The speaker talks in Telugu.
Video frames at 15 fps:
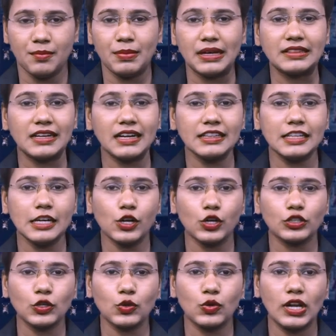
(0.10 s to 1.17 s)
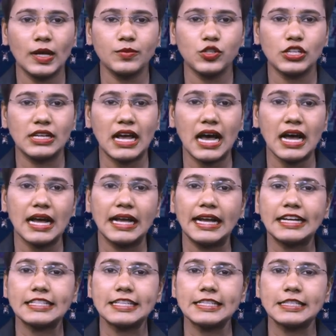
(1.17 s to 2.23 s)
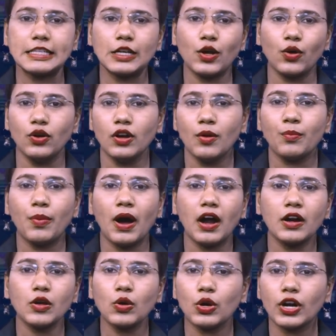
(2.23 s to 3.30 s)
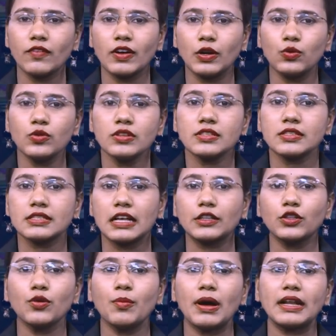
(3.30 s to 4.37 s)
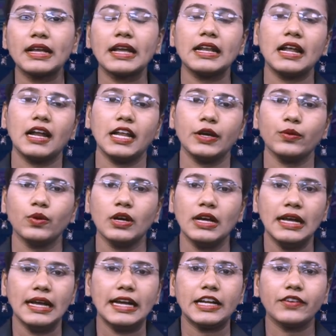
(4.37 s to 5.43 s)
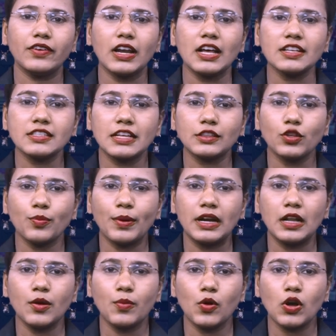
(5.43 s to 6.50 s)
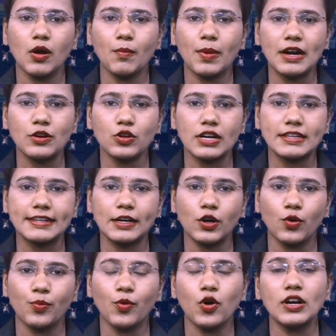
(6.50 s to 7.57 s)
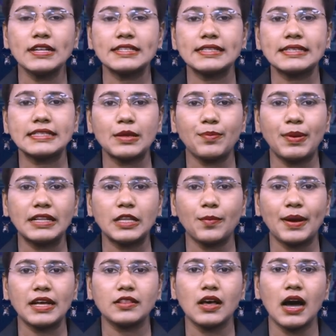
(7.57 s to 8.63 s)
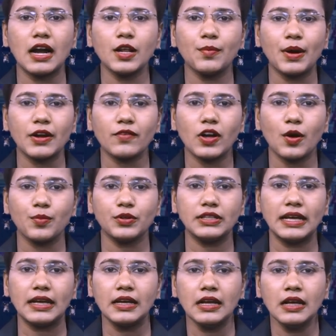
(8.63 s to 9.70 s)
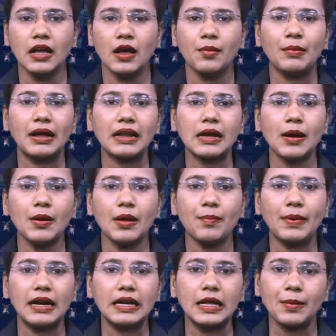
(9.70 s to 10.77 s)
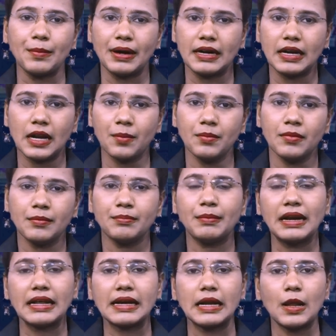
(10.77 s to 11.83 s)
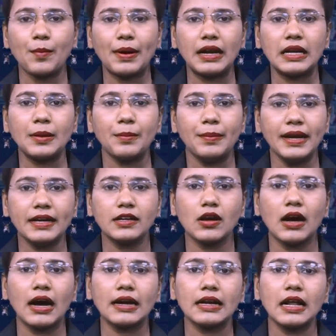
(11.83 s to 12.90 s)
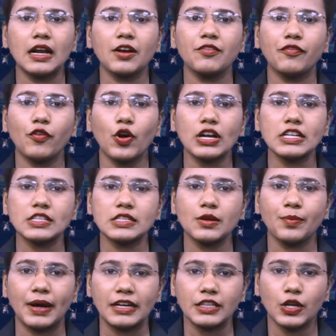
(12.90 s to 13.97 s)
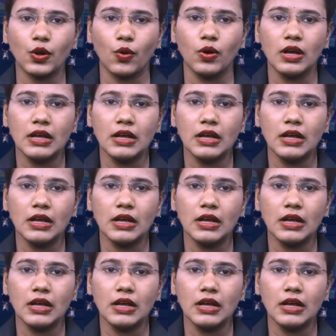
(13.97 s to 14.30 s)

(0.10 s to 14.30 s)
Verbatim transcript: భద్రాద్రి కొత్తగూడెం జిల్లా ఏజెన్సీలో పాడు గొడవలు సద్దు మణిగేలాలే ఇటీవల సత్తుపల్లి బుగ్గంపాడు ఘటనలో పోలీస్ సిబ్బందిపై దాడి మరవక ముందే మలకాలపల్లి మండలం మలకలపల్లి బీట్ అన్నారం ఫారెస్ట్ పరిధిలో